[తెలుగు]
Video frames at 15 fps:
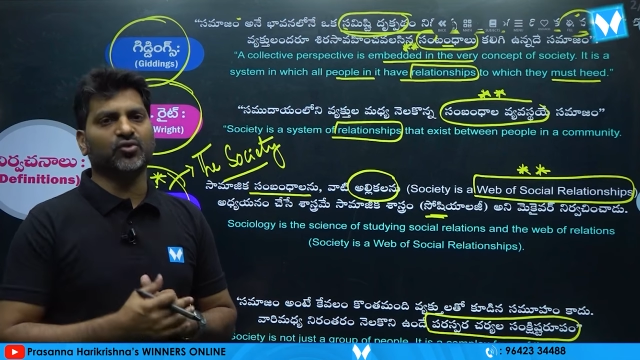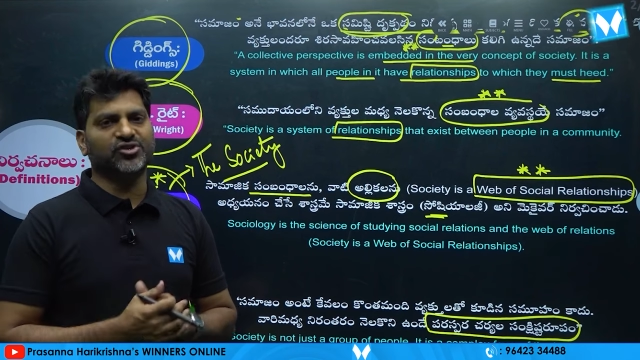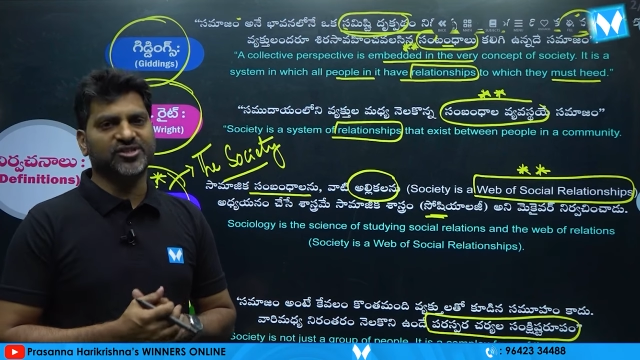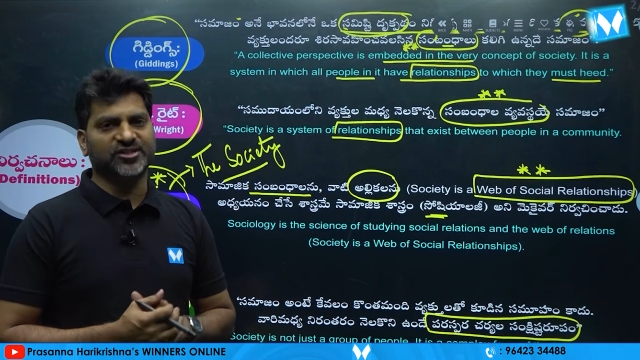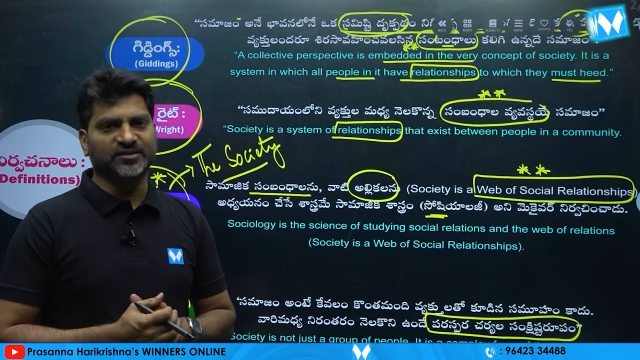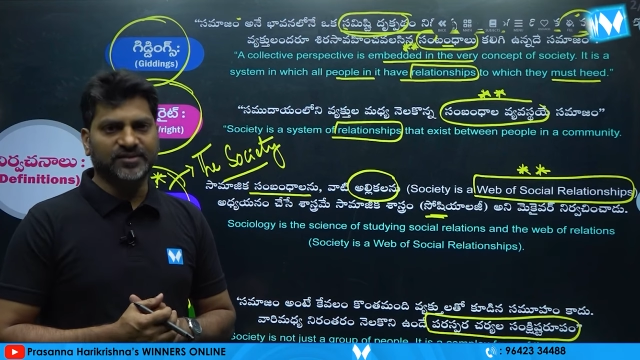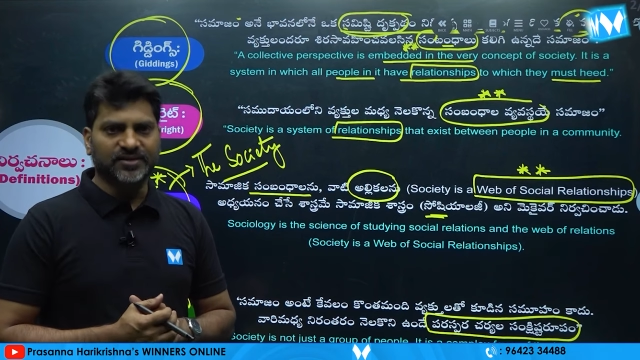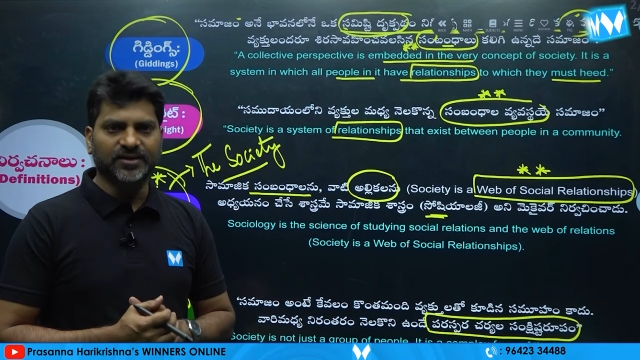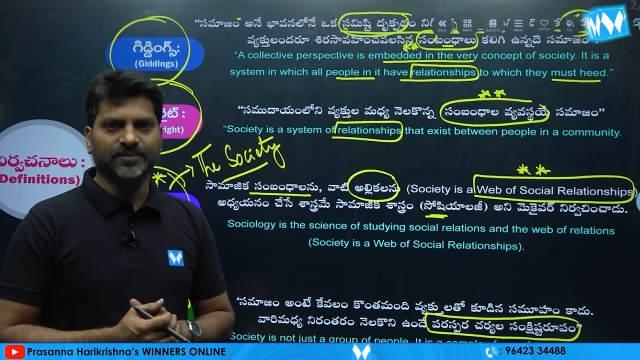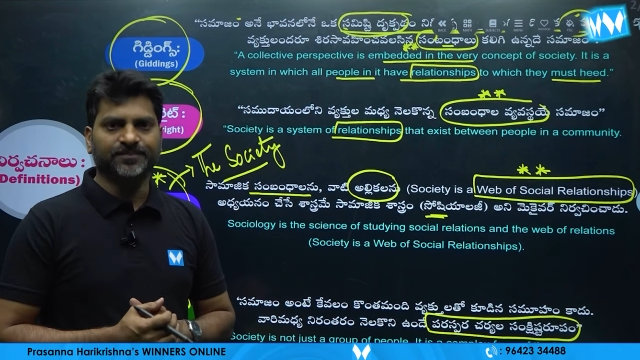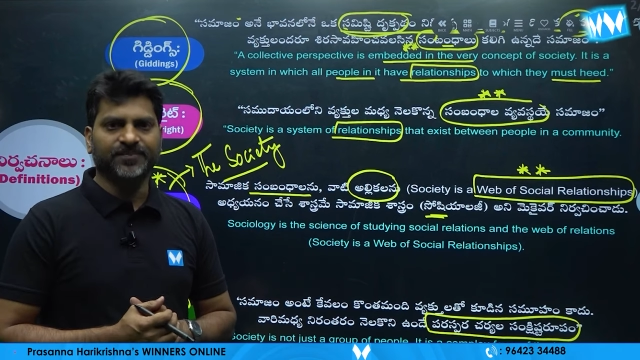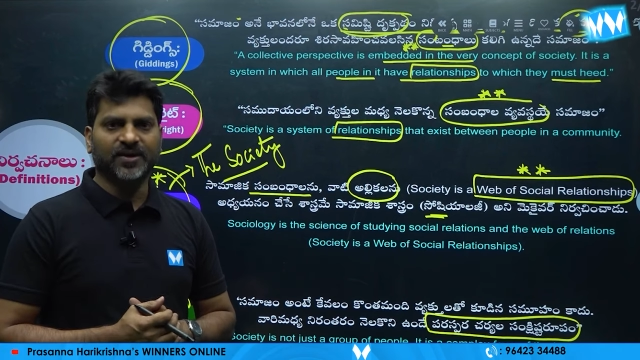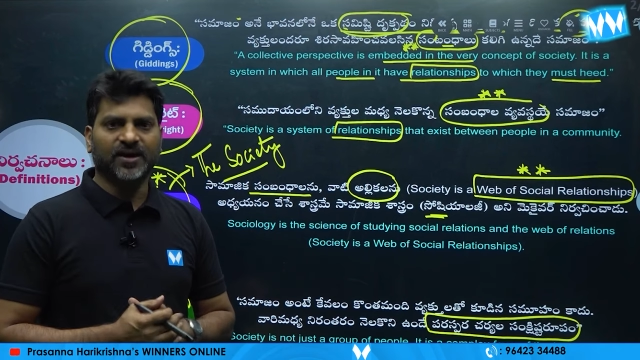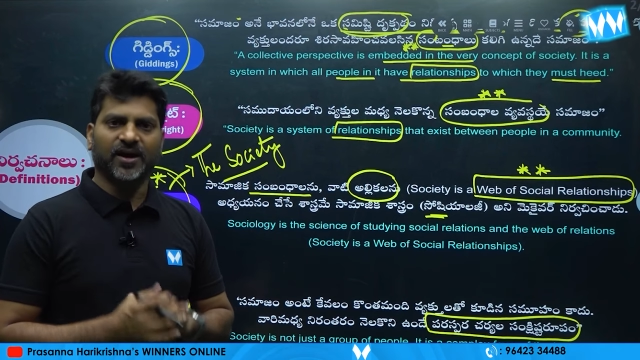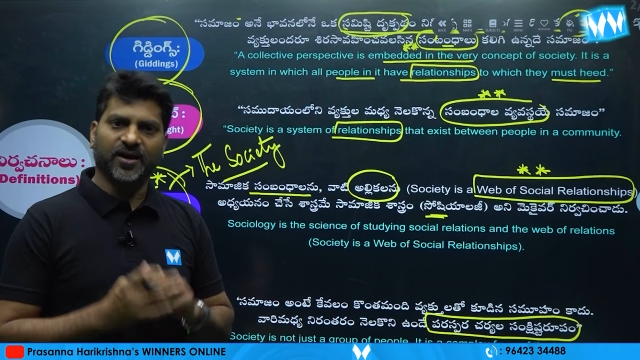వచ్చింది
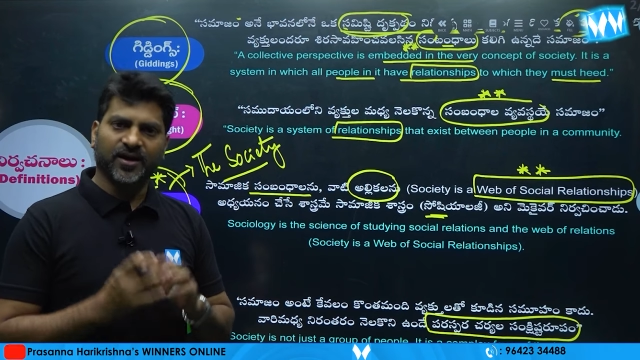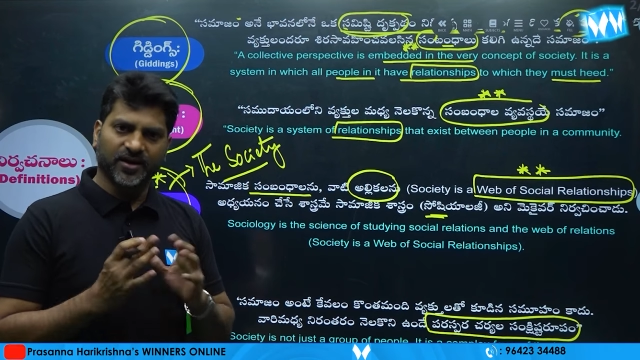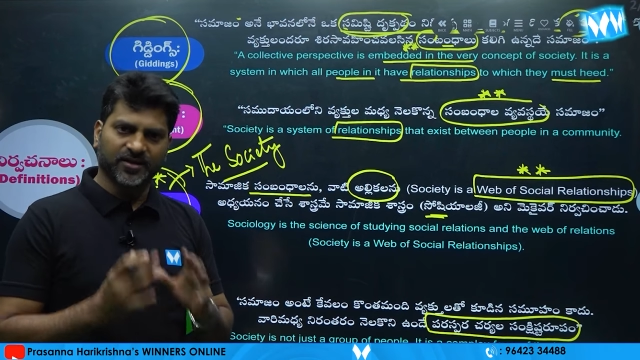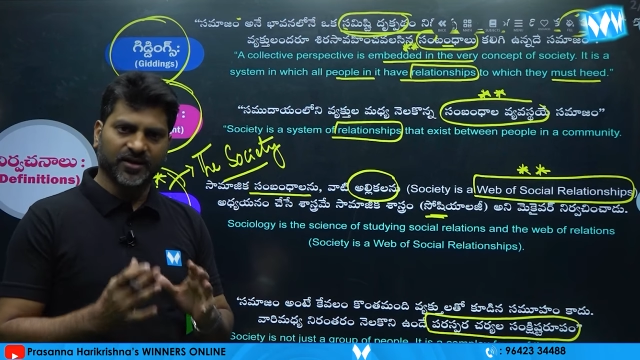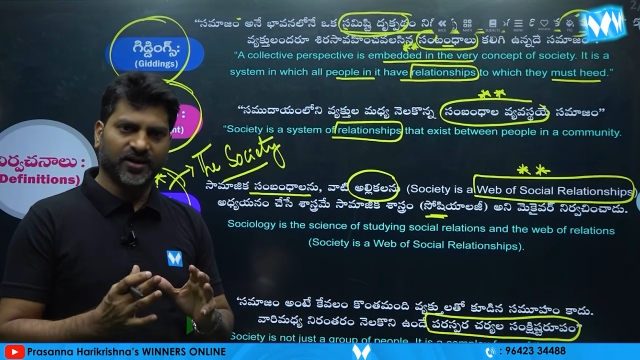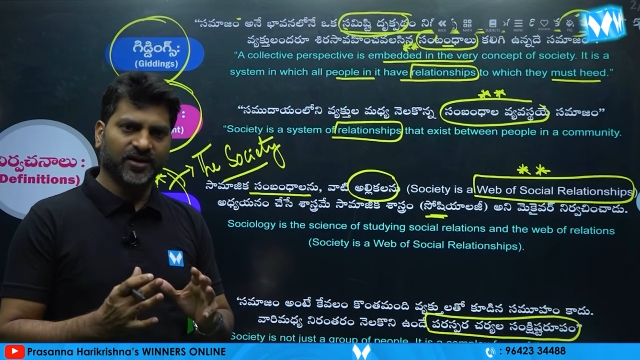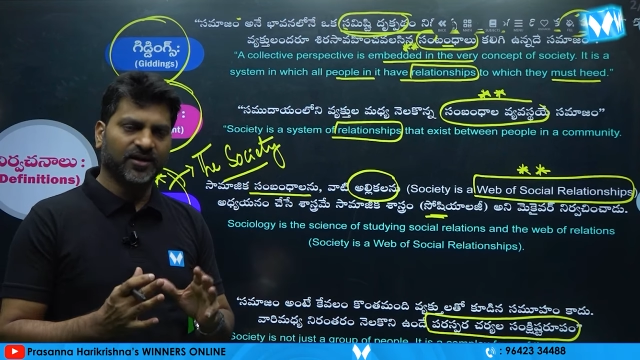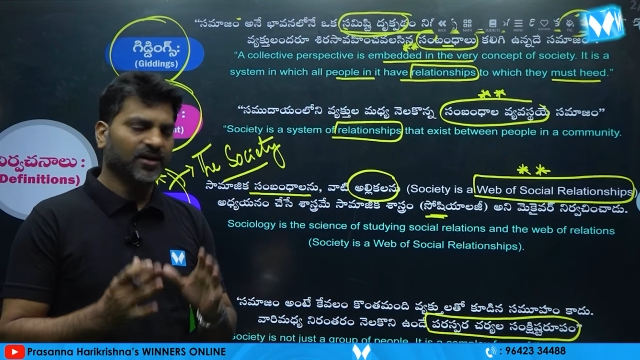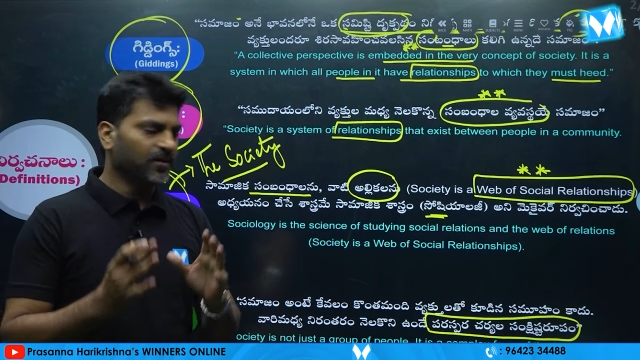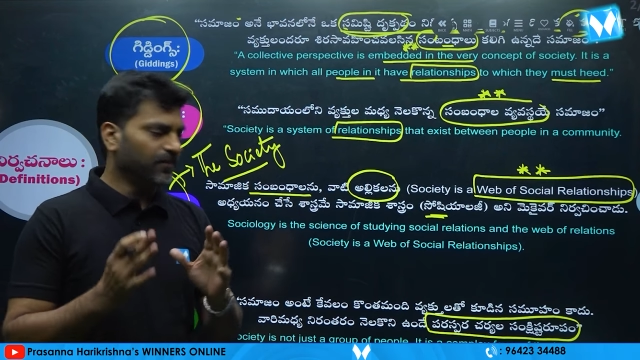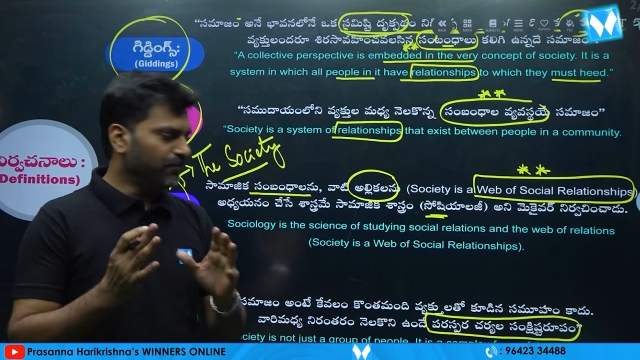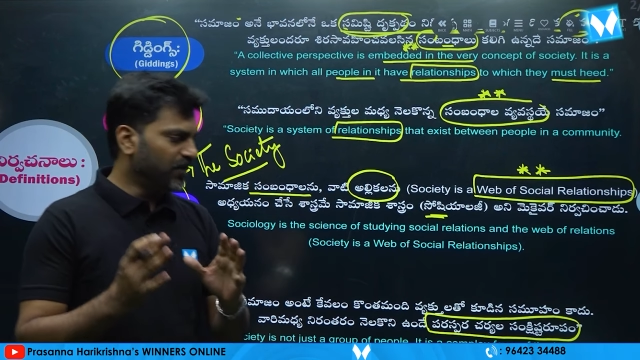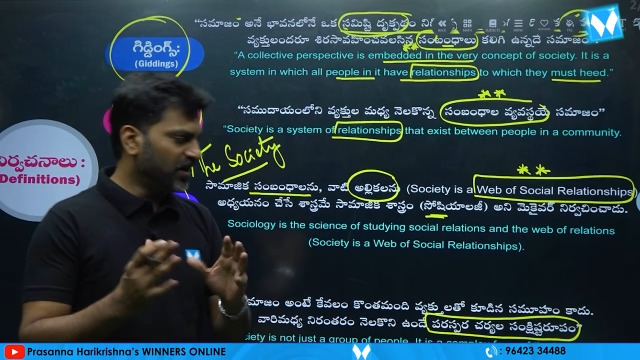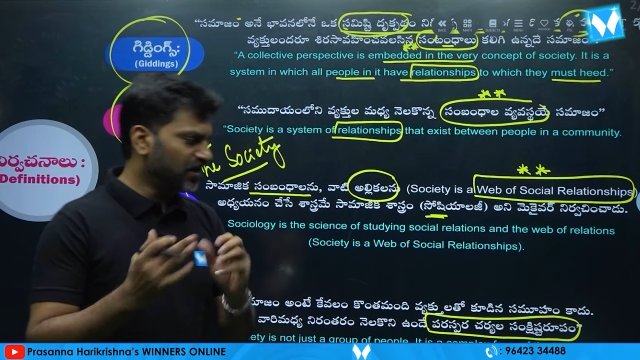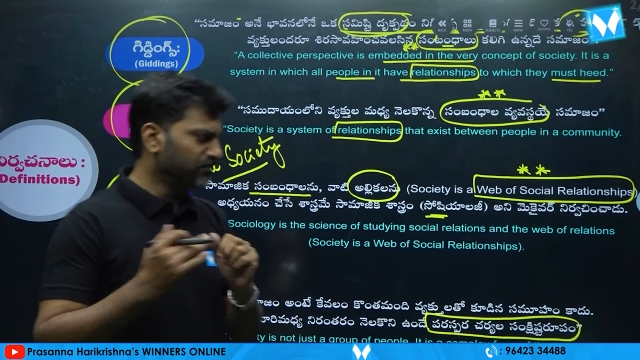అనేది
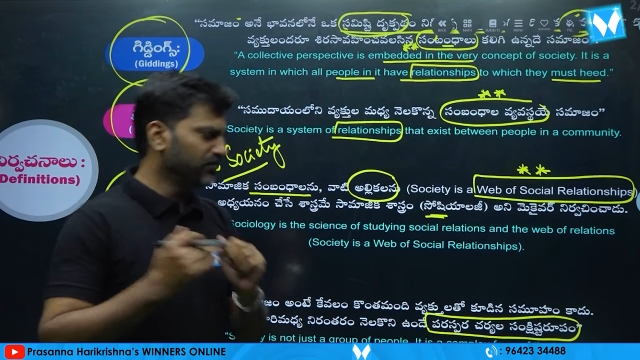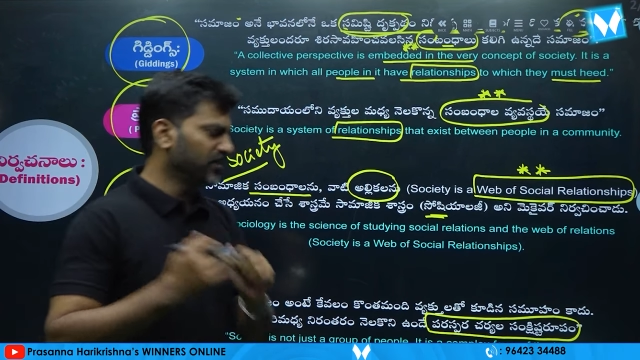మనం